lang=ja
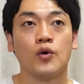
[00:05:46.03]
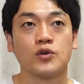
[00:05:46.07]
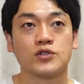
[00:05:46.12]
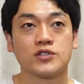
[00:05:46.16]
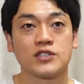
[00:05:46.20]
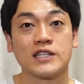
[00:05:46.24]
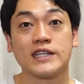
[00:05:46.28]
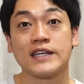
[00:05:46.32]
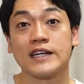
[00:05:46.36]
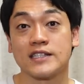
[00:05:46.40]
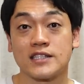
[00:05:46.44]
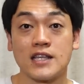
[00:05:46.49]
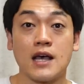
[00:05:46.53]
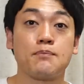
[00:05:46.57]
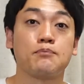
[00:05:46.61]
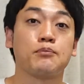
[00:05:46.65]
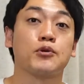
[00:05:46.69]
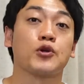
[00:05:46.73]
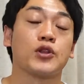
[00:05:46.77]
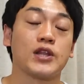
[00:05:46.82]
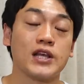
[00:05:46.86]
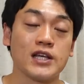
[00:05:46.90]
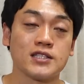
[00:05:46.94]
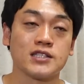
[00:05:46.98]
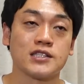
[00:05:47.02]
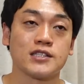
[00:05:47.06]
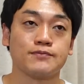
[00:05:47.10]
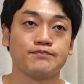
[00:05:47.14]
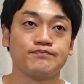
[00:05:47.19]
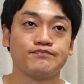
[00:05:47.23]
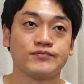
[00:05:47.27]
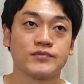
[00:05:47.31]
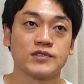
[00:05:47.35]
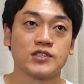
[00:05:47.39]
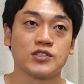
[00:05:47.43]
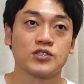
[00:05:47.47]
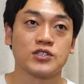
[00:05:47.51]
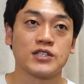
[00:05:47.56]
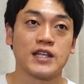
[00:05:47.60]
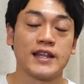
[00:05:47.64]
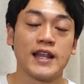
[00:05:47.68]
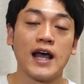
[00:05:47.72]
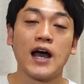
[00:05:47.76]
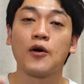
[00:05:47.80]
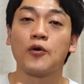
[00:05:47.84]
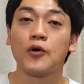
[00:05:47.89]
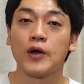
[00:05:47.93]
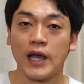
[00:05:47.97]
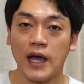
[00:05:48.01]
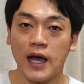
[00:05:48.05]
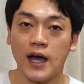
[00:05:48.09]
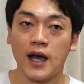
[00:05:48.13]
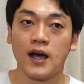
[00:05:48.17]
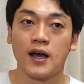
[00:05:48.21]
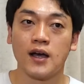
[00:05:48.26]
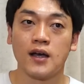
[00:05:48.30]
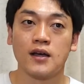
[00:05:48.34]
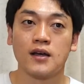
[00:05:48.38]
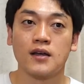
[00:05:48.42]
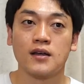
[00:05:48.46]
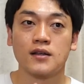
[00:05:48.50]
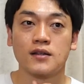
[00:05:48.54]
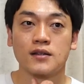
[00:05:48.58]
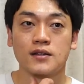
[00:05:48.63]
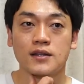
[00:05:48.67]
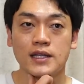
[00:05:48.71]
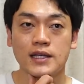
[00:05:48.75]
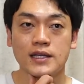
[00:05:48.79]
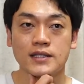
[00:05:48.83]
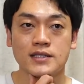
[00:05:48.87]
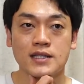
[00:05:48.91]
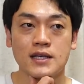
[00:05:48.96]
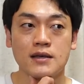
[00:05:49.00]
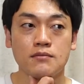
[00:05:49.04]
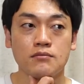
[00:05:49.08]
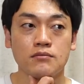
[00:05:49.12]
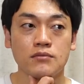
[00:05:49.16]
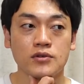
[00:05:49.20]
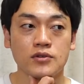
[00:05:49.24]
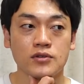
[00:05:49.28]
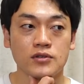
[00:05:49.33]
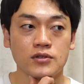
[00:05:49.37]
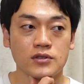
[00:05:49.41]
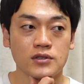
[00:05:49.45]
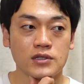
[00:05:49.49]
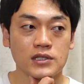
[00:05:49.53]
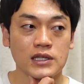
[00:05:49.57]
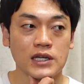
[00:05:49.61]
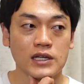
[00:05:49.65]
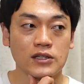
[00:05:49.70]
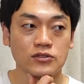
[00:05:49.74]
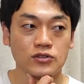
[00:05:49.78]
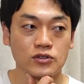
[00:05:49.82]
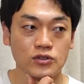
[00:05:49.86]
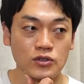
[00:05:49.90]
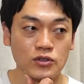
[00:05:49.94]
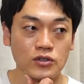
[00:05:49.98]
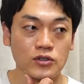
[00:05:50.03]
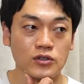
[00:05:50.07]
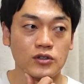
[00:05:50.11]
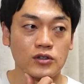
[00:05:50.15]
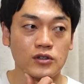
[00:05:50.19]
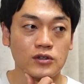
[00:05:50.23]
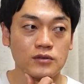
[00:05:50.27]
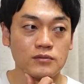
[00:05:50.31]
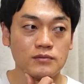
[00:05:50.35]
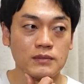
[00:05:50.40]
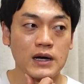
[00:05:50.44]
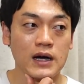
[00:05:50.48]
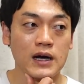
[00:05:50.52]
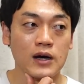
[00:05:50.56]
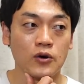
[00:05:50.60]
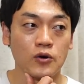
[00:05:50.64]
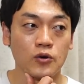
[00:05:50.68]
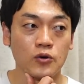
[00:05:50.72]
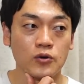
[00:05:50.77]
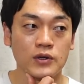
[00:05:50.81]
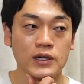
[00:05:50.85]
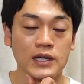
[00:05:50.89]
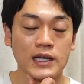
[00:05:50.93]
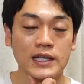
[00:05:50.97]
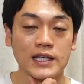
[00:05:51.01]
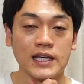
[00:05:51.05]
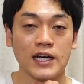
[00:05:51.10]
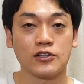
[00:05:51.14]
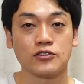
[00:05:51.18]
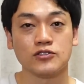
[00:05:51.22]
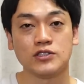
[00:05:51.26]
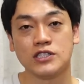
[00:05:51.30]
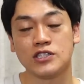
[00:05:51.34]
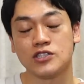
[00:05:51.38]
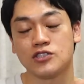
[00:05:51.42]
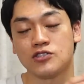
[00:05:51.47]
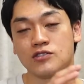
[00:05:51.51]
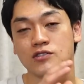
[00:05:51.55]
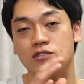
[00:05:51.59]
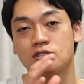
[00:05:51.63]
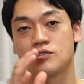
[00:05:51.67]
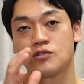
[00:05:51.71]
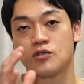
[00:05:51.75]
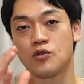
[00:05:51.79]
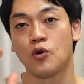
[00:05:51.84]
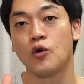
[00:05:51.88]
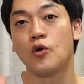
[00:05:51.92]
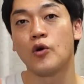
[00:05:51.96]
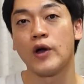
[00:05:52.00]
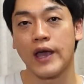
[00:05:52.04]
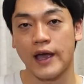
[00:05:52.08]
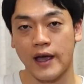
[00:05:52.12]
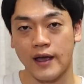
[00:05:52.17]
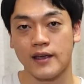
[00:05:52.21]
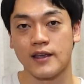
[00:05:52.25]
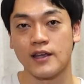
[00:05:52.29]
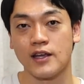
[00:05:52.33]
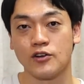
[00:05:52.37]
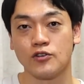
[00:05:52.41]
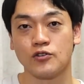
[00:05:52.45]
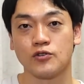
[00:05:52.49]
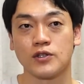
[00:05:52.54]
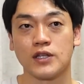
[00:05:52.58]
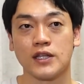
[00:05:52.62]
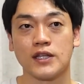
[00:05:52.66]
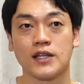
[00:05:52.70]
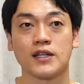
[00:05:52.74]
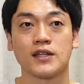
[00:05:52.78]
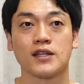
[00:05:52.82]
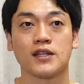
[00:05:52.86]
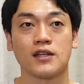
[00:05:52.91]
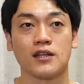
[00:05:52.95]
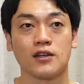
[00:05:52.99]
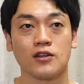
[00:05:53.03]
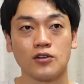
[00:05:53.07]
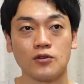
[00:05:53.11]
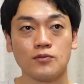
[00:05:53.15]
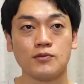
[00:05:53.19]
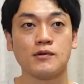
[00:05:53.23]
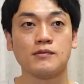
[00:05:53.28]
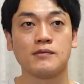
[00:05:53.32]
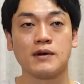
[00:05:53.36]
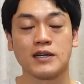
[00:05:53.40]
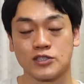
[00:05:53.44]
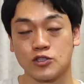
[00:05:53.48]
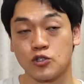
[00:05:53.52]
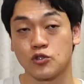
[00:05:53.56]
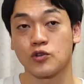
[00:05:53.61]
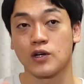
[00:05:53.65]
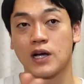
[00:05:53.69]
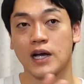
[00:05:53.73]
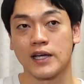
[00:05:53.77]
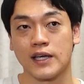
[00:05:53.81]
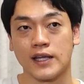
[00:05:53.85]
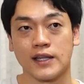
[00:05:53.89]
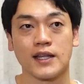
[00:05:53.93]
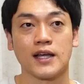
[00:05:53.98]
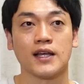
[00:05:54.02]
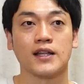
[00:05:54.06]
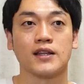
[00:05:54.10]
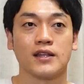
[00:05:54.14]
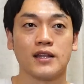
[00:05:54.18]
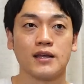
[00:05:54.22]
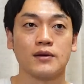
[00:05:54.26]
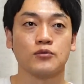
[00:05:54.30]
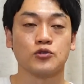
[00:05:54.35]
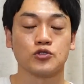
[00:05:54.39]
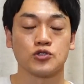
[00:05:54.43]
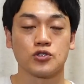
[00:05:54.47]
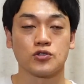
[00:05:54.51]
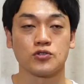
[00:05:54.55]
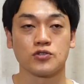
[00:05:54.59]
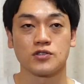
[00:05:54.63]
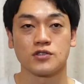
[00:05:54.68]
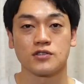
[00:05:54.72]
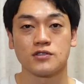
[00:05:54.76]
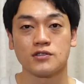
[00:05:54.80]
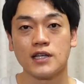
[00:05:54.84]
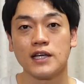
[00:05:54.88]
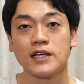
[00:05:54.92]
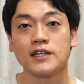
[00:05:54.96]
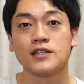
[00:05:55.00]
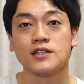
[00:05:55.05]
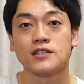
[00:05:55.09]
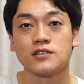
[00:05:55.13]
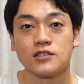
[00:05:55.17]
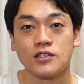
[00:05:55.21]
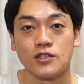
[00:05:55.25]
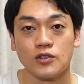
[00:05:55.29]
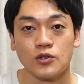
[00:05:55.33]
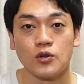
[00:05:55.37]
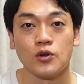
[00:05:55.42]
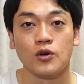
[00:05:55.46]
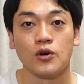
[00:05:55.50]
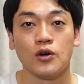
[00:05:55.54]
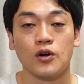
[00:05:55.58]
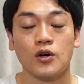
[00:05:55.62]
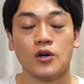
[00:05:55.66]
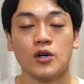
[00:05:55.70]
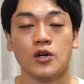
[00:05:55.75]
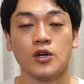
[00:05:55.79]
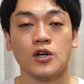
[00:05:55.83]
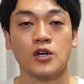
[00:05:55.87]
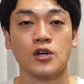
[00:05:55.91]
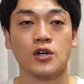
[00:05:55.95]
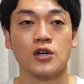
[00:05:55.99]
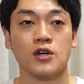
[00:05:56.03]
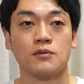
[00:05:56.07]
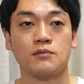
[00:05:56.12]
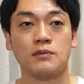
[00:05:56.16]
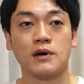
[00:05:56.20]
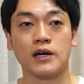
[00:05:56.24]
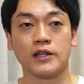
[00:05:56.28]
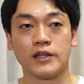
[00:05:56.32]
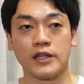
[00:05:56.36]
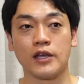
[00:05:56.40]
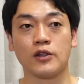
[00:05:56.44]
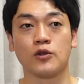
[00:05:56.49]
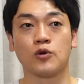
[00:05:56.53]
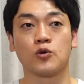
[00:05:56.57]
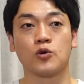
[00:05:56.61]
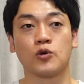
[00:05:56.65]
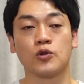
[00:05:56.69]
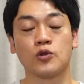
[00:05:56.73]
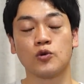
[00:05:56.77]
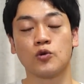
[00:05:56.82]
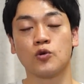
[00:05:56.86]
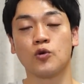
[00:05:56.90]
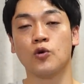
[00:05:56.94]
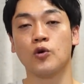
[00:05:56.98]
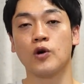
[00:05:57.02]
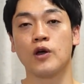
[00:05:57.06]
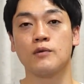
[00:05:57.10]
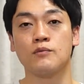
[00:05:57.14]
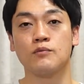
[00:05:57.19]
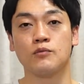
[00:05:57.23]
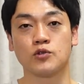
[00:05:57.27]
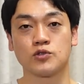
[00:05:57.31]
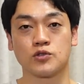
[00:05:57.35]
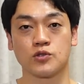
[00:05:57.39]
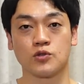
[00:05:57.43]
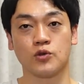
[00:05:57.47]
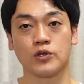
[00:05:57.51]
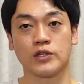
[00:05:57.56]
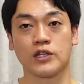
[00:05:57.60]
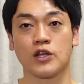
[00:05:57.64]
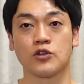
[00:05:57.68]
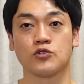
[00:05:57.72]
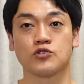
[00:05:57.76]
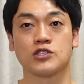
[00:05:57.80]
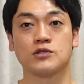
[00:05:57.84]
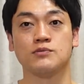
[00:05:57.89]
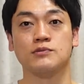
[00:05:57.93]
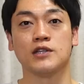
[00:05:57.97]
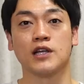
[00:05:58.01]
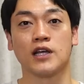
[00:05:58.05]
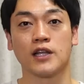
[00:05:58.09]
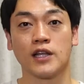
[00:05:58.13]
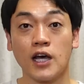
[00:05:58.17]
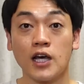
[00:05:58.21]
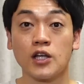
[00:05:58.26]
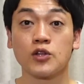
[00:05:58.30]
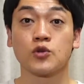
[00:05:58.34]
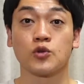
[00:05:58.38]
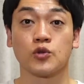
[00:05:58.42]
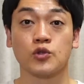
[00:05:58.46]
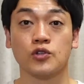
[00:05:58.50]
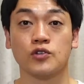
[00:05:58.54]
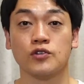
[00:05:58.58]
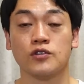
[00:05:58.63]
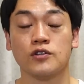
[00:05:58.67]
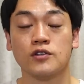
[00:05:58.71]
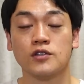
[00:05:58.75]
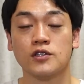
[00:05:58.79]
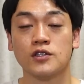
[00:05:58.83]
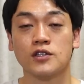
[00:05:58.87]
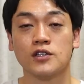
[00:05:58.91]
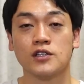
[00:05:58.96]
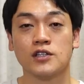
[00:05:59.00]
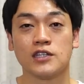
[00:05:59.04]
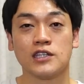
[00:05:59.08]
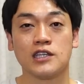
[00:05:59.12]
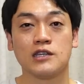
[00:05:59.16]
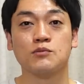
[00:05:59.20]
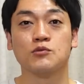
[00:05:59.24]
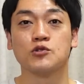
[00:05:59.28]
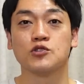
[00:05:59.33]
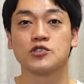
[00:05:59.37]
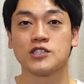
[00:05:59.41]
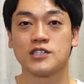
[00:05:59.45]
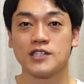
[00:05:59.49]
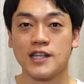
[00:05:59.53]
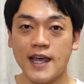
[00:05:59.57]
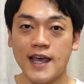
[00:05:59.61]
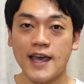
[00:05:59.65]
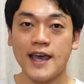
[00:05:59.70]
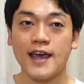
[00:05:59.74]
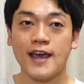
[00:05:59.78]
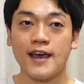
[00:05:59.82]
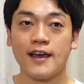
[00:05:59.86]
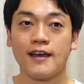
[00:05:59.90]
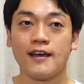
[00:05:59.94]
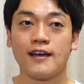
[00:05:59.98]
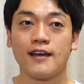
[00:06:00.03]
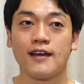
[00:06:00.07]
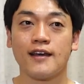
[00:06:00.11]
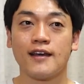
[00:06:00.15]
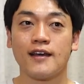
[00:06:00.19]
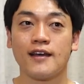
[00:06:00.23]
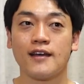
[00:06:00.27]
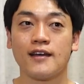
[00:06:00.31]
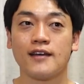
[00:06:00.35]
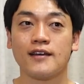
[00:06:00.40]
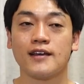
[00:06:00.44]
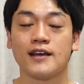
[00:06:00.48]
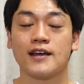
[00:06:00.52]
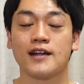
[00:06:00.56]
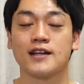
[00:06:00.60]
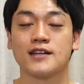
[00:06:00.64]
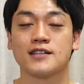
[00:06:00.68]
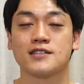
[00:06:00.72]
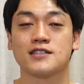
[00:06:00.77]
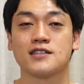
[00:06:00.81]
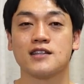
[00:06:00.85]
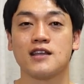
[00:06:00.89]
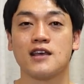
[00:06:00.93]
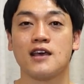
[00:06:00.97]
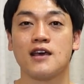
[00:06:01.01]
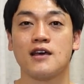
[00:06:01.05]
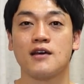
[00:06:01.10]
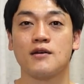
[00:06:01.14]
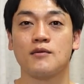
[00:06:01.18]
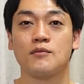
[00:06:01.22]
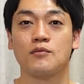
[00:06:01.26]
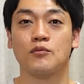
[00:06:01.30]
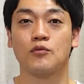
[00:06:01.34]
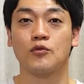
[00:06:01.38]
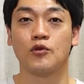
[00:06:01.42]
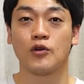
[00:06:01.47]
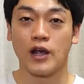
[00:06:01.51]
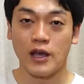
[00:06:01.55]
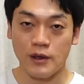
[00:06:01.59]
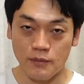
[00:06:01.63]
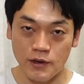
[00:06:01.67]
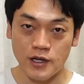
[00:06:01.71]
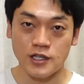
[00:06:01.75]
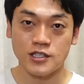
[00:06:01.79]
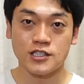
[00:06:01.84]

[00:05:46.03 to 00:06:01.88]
次が札幌ですそして名古屋で全部やるとまあ本来120公演やる予定だったけれども、まあ、ちょっと欠けたんでもうちょっと少ないんですけどまあね残りの公演もすごい楽しみだなという気持ちでやらせてもらいま